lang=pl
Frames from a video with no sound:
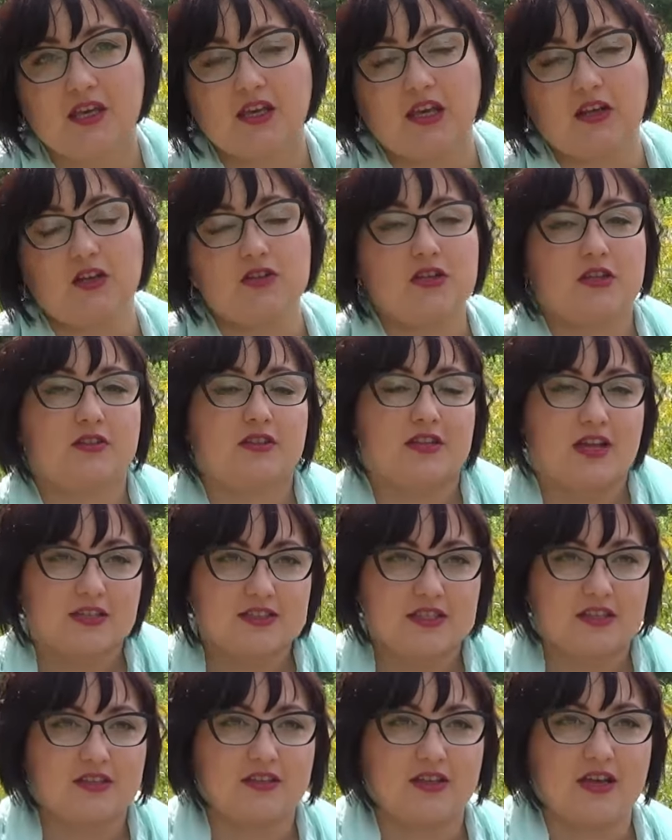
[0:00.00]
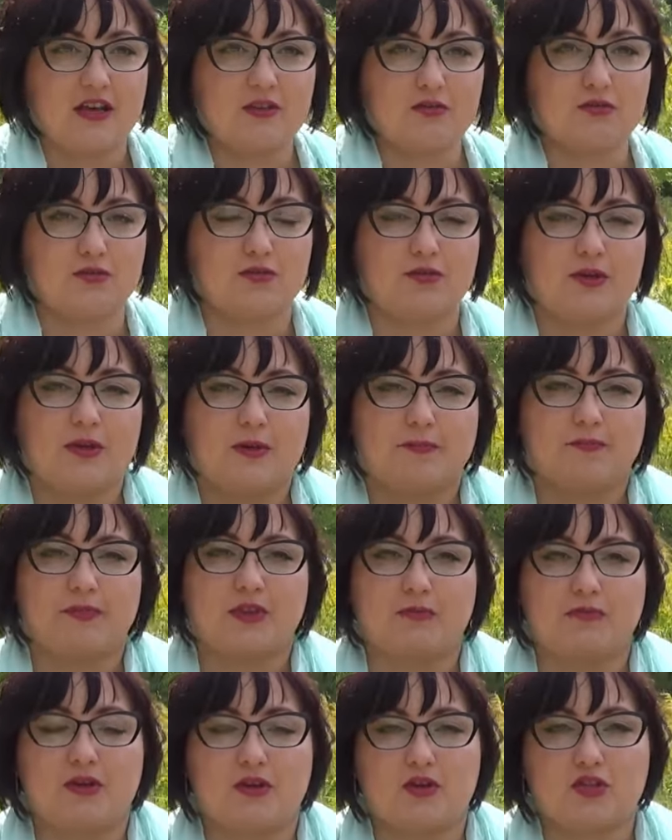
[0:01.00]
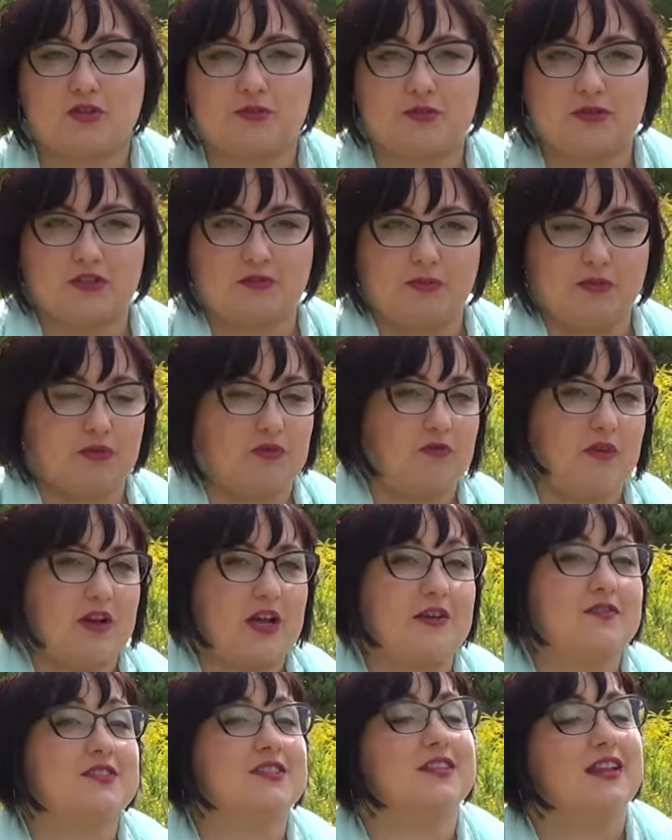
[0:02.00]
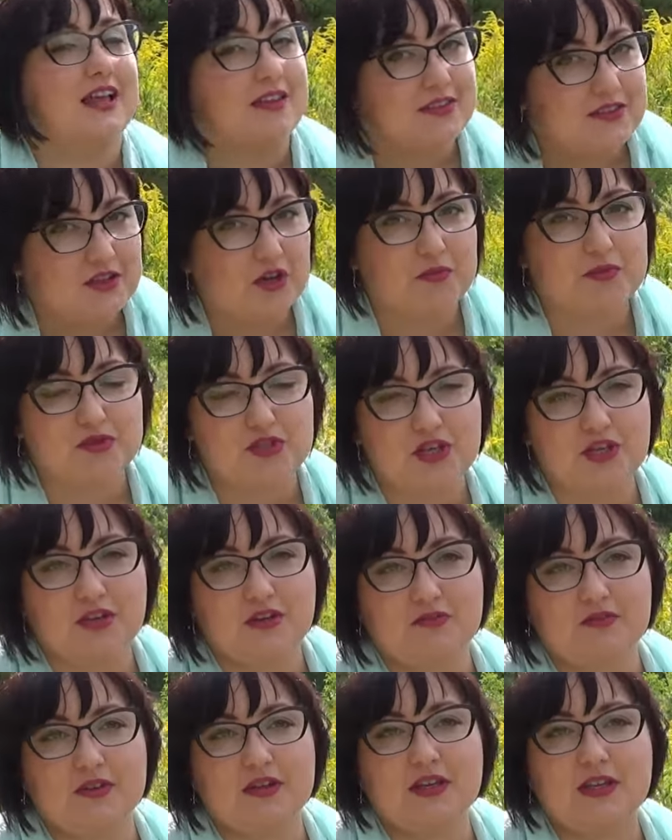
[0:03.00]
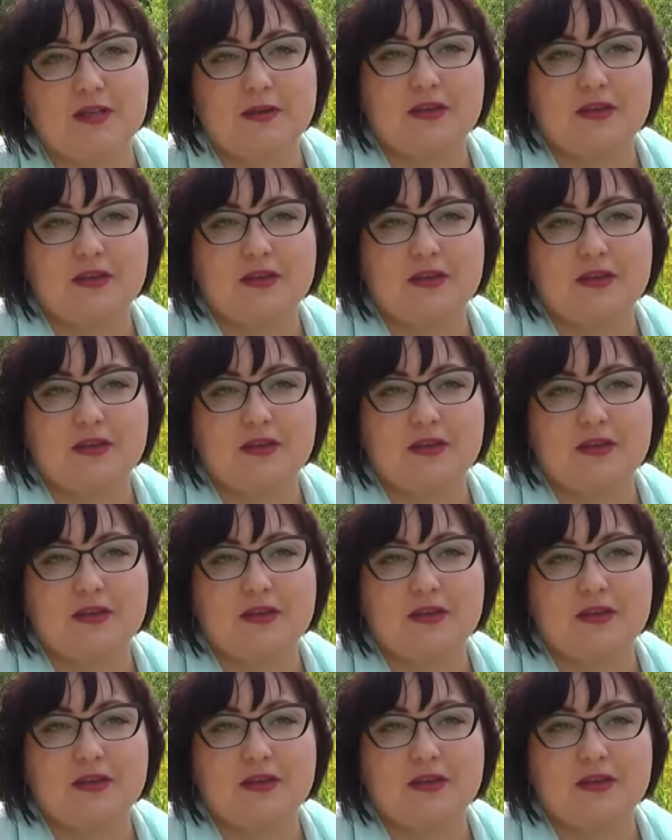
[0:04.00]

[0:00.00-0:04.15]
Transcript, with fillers: Jedynie dyrekcja teatru, biorąc pod uwagę względy obyczajowe,